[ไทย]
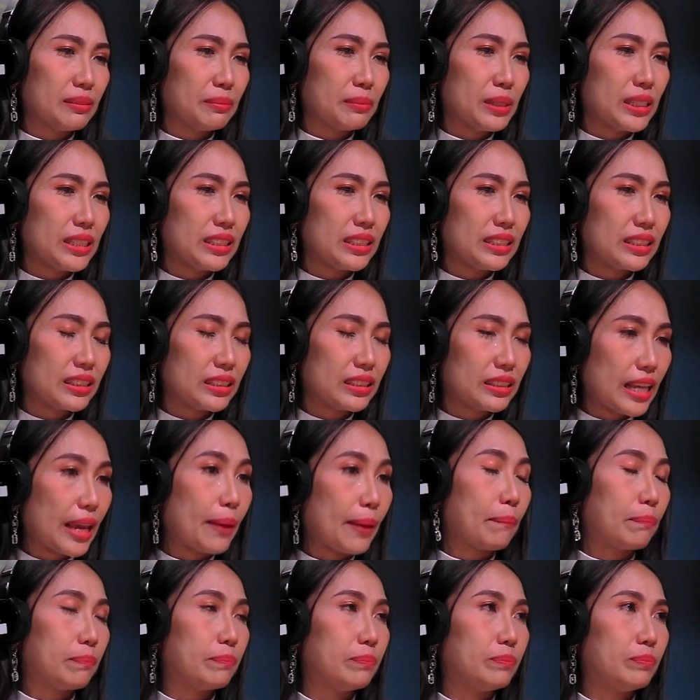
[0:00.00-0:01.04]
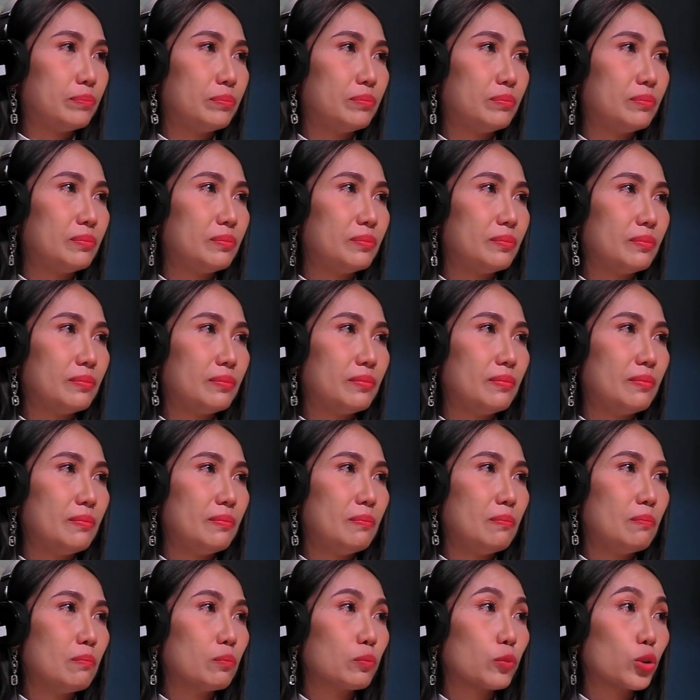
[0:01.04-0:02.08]
มันเจ็บ
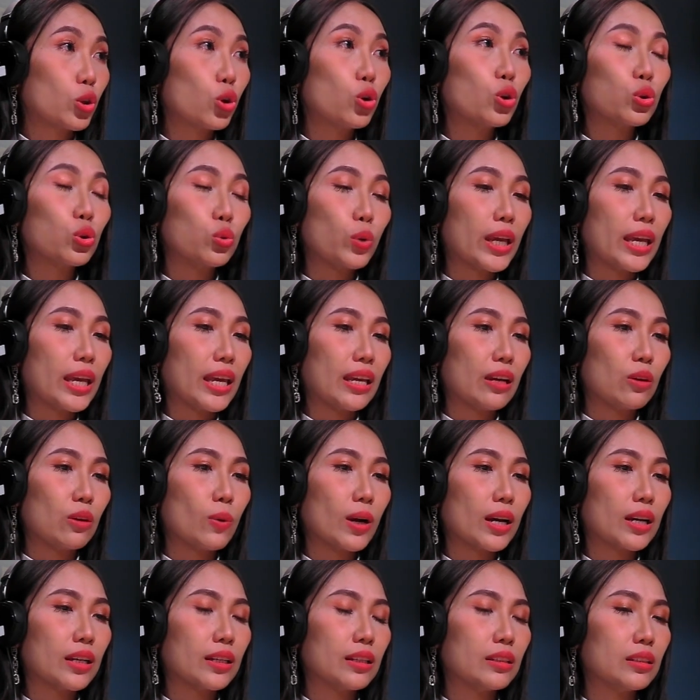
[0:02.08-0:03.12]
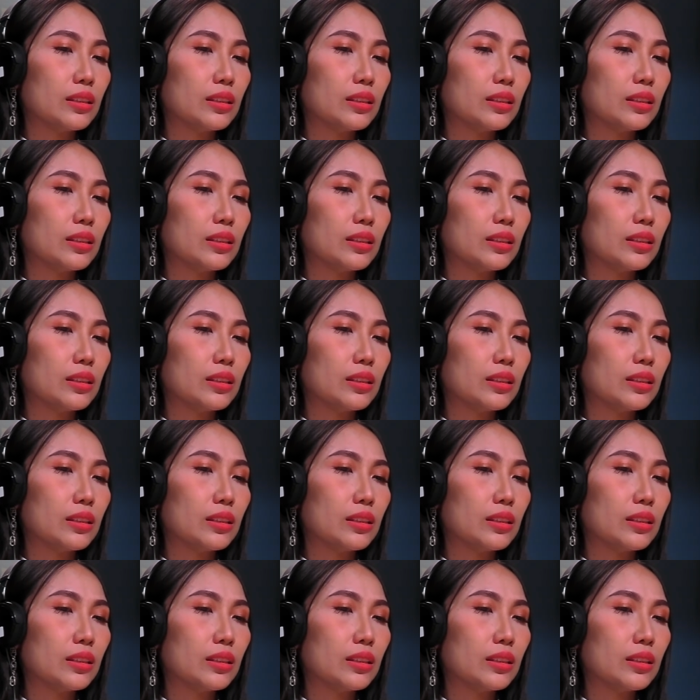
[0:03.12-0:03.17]
โทษตัวเองว่า